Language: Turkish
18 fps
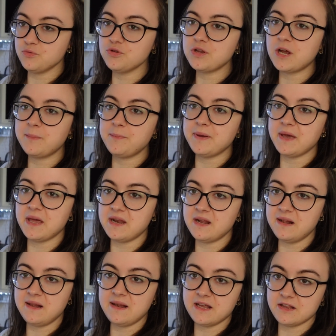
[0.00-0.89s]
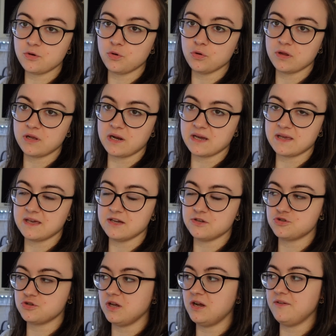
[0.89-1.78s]
Bunlar peril led olarak
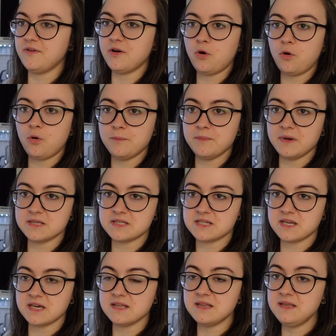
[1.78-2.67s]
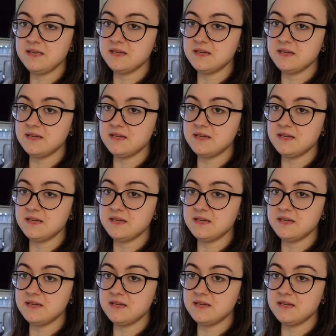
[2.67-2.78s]
geçiyorlar ve 10 metreydi.